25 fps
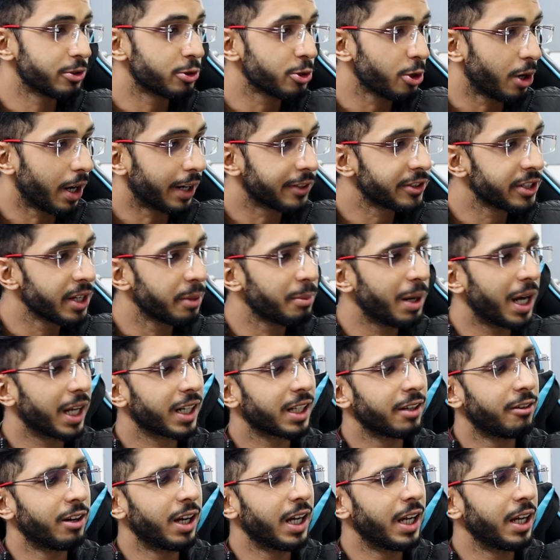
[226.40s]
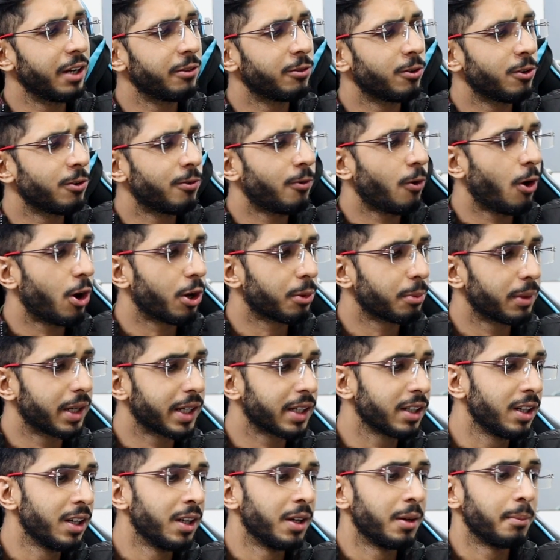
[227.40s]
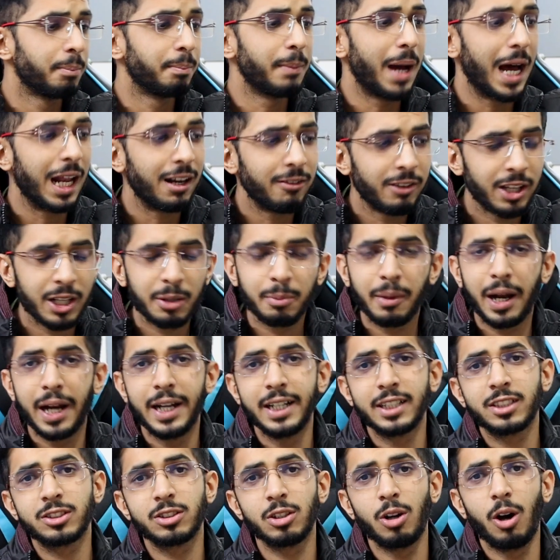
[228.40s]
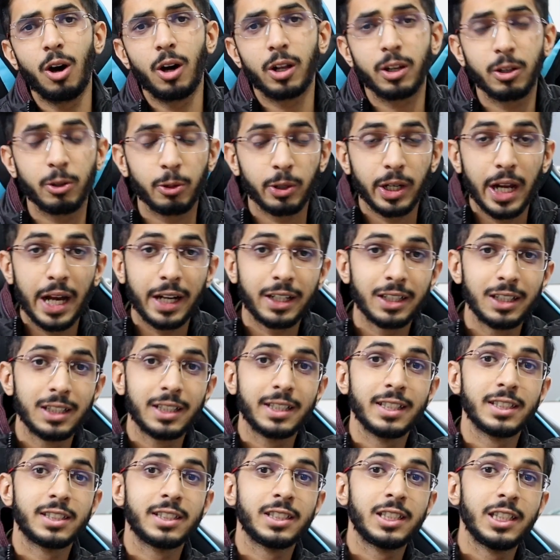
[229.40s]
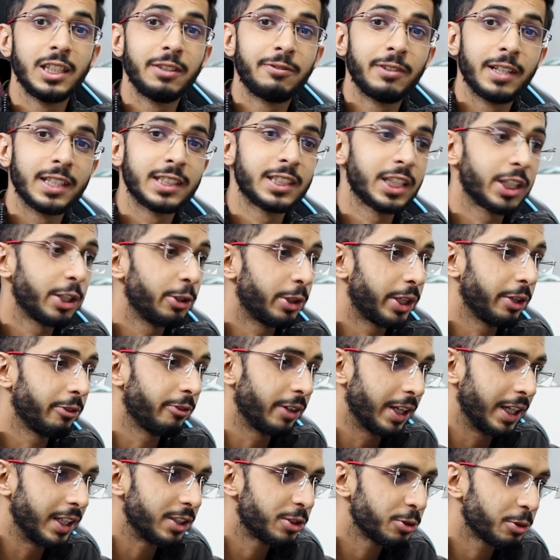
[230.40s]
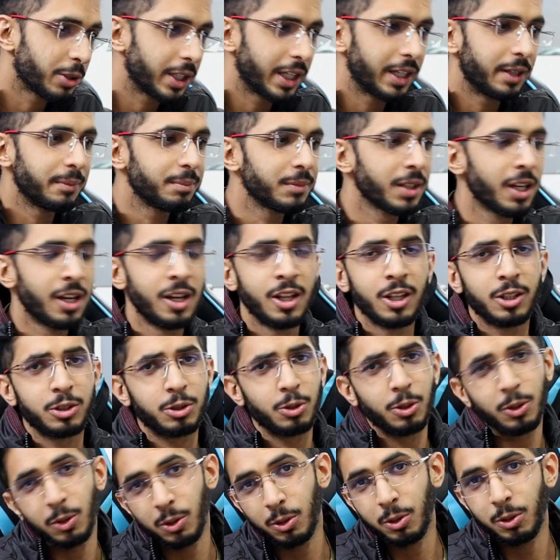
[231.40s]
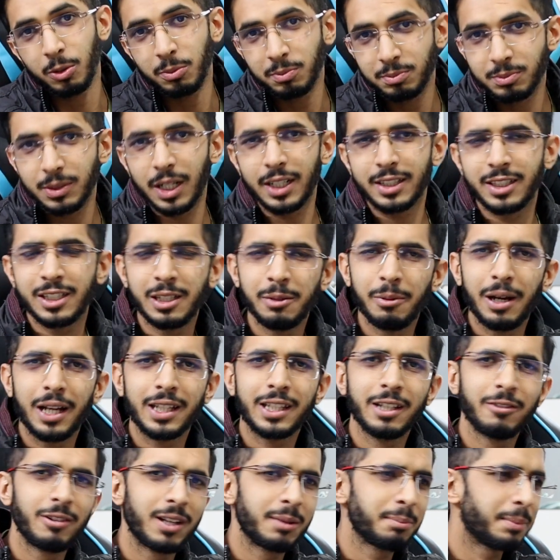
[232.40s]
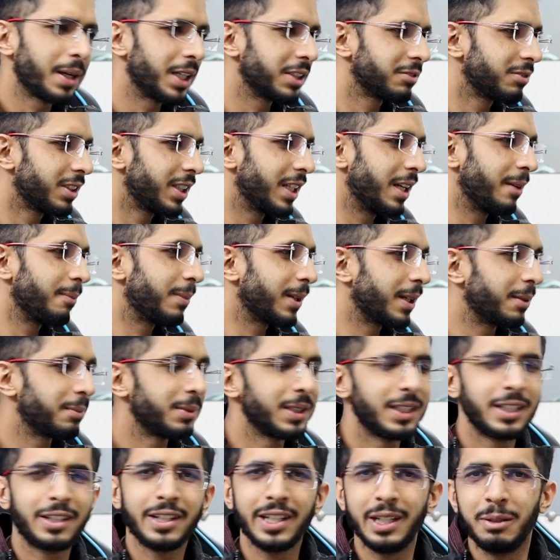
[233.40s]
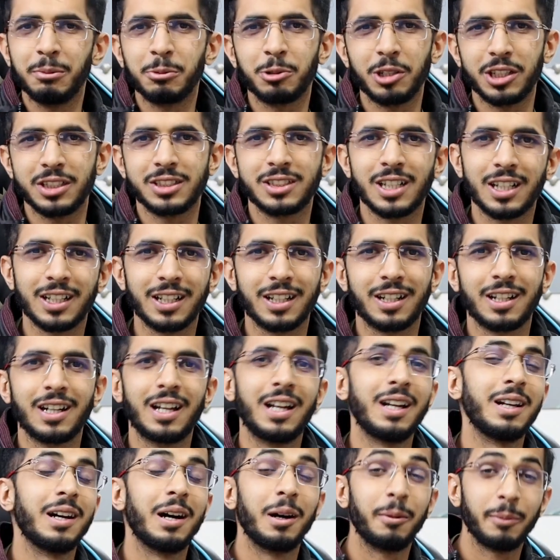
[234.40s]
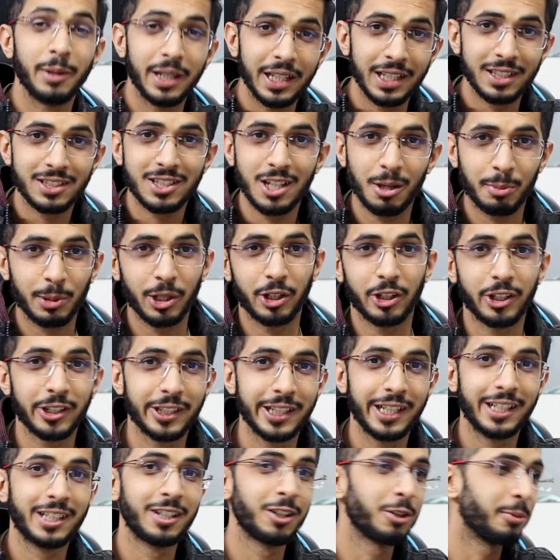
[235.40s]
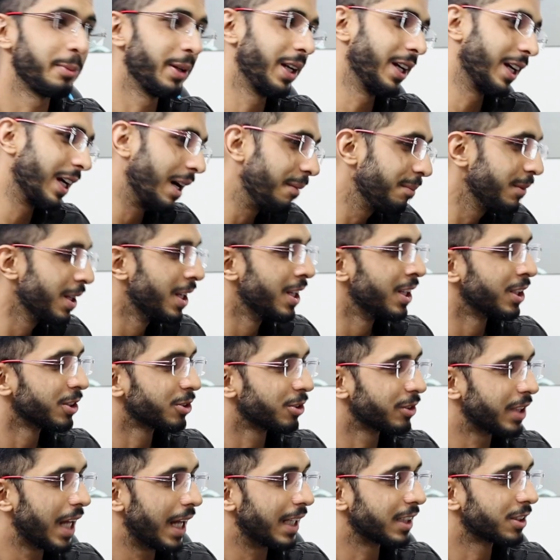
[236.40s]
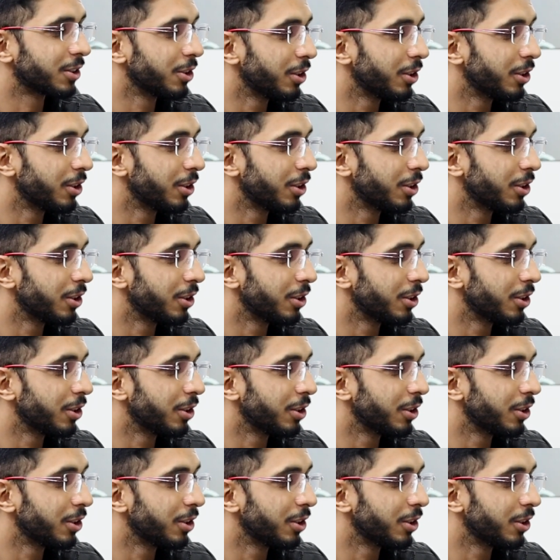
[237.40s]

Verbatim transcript: जो अक्षय भार्गवा है वो फॉर्मर मेलवेयर बाइट्स और ओराकल के चीफ एग्जीक्यूटिव रह चुके हैं तो अच्छी बात है वन पासवर्ड यहाँ पर अपनी टीम को अच्छा कर रहा है हमें ही अच्छा प्रोडक्ट देखने को मिलेगा सो दैट्स